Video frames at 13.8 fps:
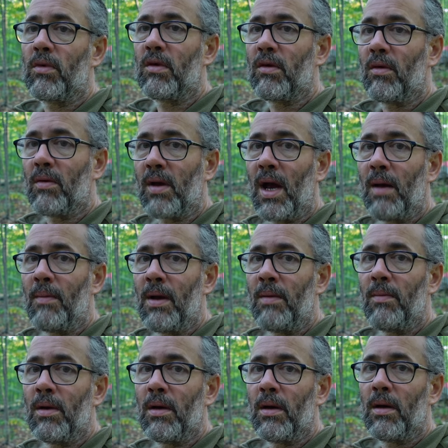qui sont quand
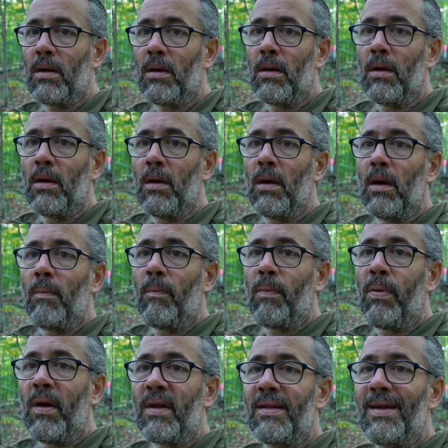même euh,
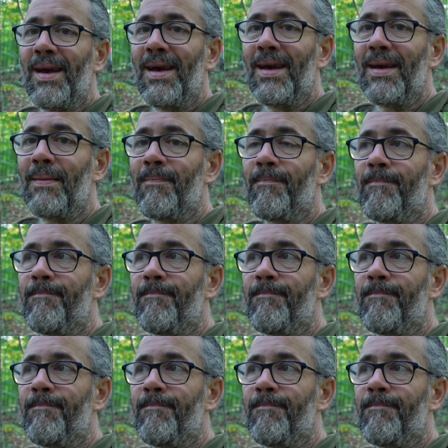pas tant